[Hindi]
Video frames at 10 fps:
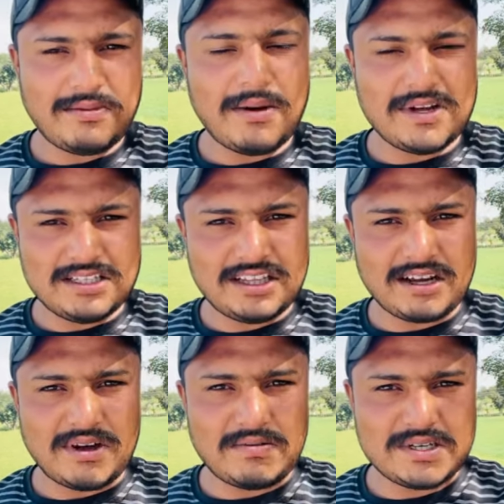मैं मंजीत
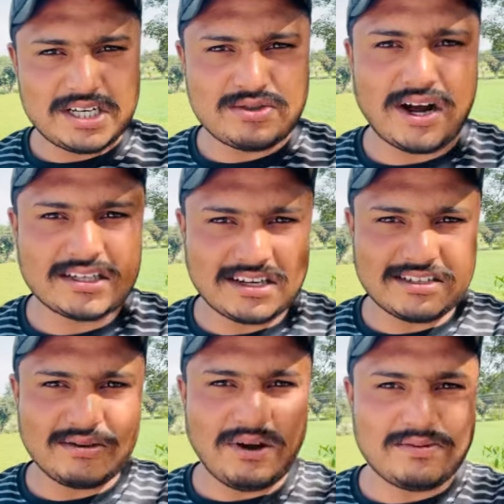एक बार फिर से स्वागत
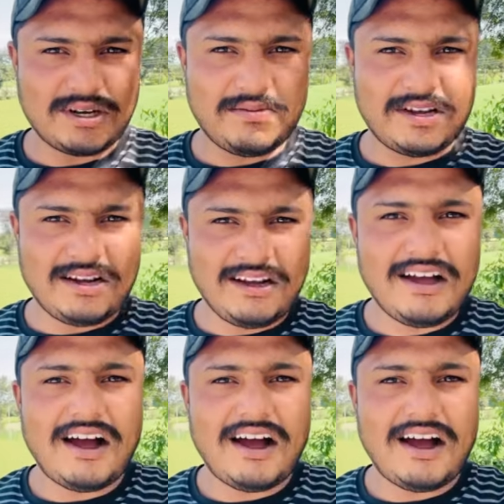करता हूं आप सभी का